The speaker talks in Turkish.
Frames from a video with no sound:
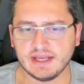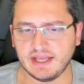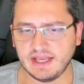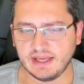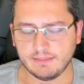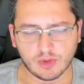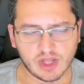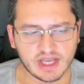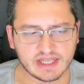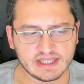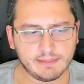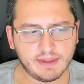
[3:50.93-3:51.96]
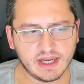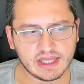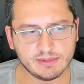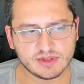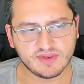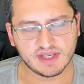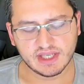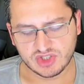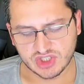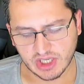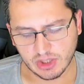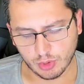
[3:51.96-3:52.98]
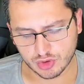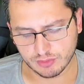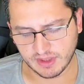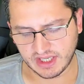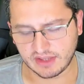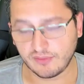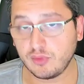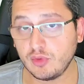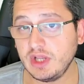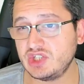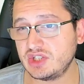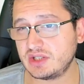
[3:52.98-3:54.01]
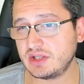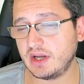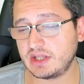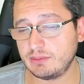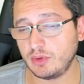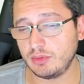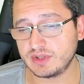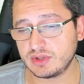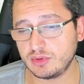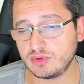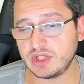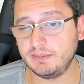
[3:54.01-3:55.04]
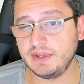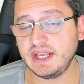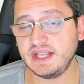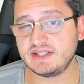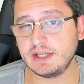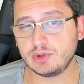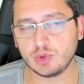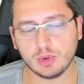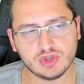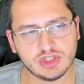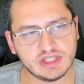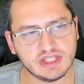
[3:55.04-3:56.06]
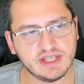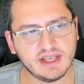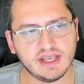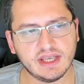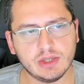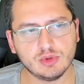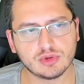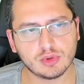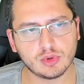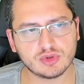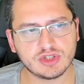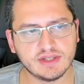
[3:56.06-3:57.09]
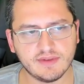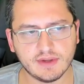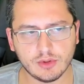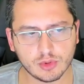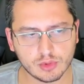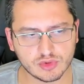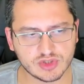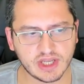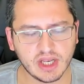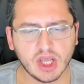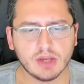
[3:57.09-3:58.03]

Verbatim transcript: e, buraya kadar baktığımız vakit şey hoşuma gitti. Full eşit dağıtım olması güzel. Bireysele çok ciddi e, %90'ını veriyor. Güzel.